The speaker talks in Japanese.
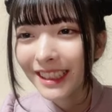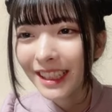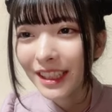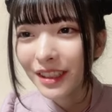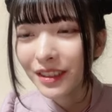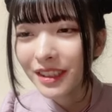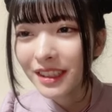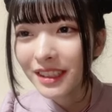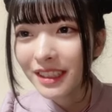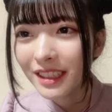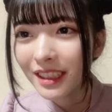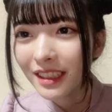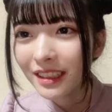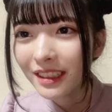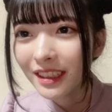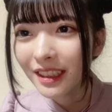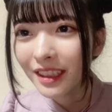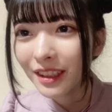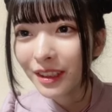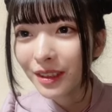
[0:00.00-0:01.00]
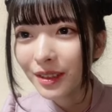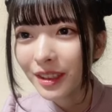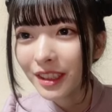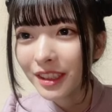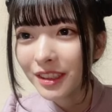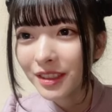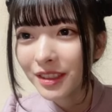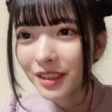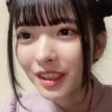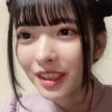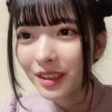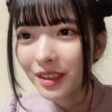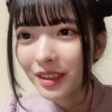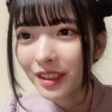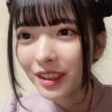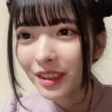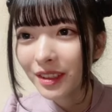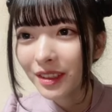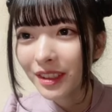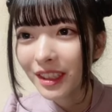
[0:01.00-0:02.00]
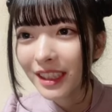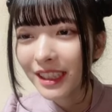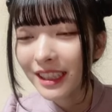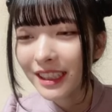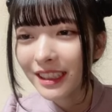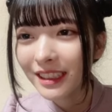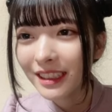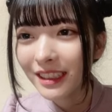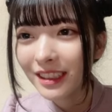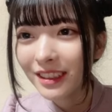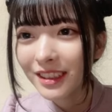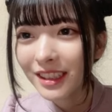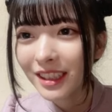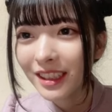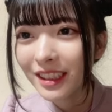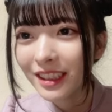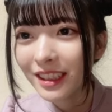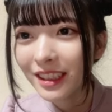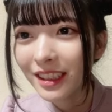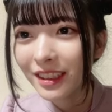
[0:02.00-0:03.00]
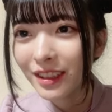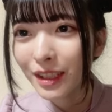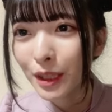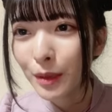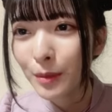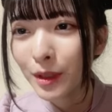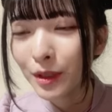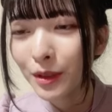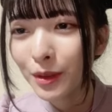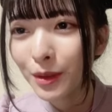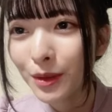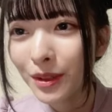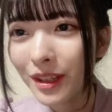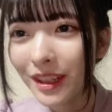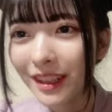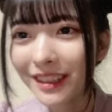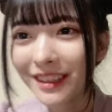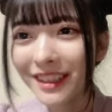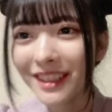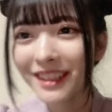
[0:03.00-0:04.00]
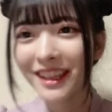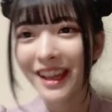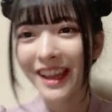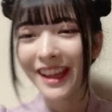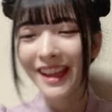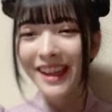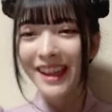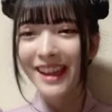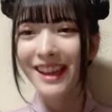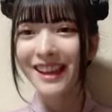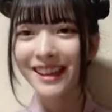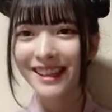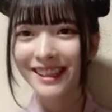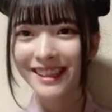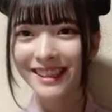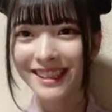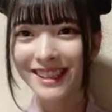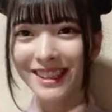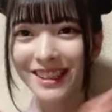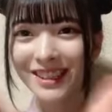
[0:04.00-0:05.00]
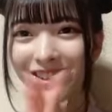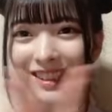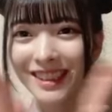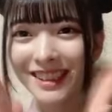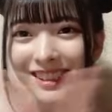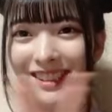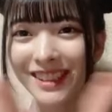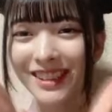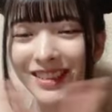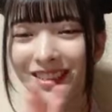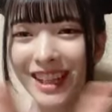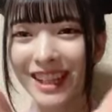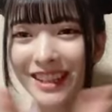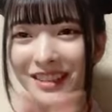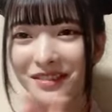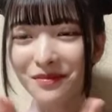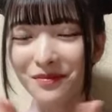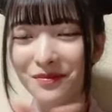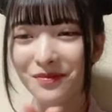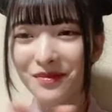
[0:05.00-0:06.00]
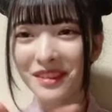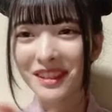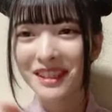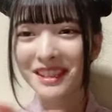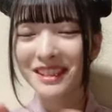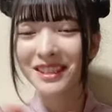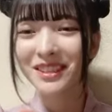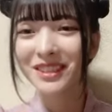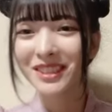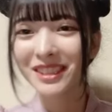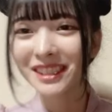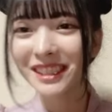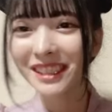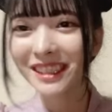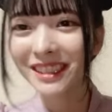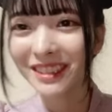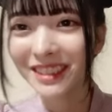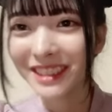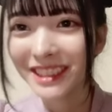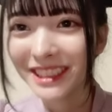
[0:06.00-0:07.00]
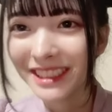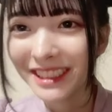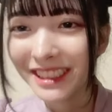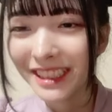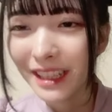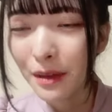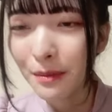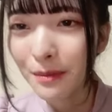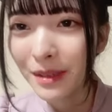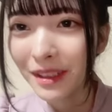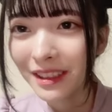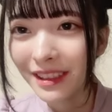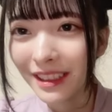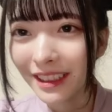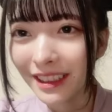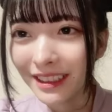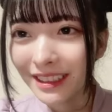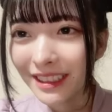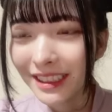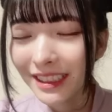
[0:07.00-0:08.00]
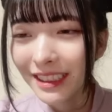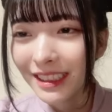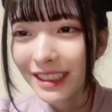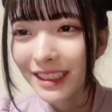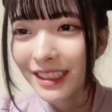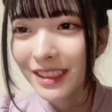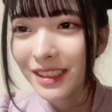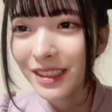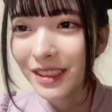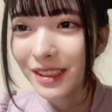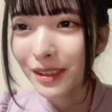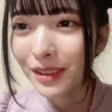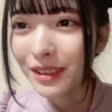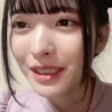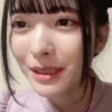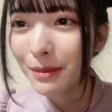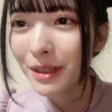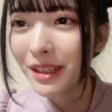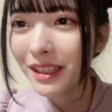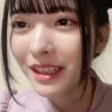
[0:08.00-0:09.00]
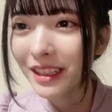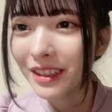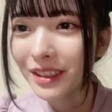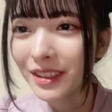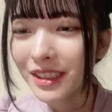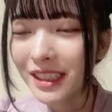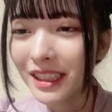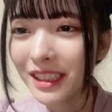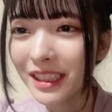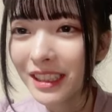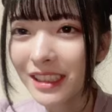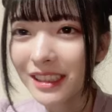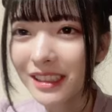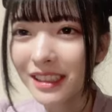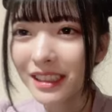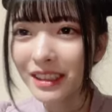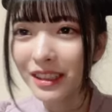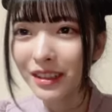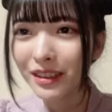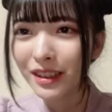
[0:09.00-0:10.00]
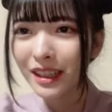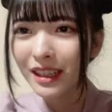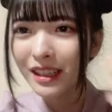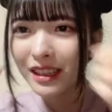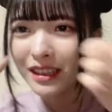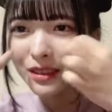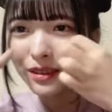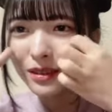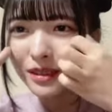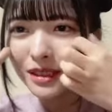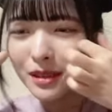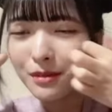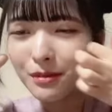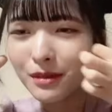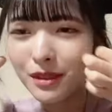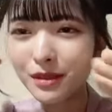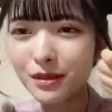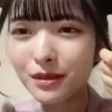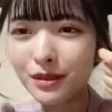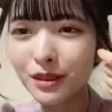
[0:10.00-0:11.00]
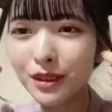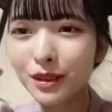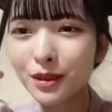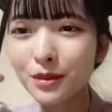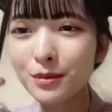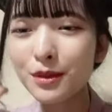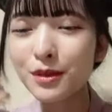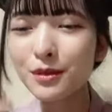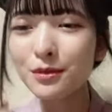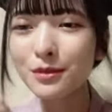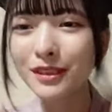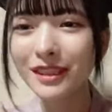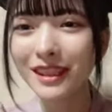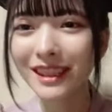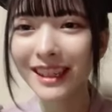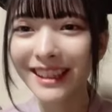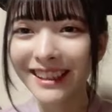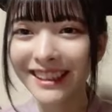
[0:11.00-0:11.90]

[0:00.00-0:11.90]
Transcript: ねゆきちゃん7教科中あと2教科返却されてなくて今のところ赤点ないえすごいそれはすごすぎる頑張ったすごいおしゃべり会の支払いしてきてありがとうございます本当にふむふむって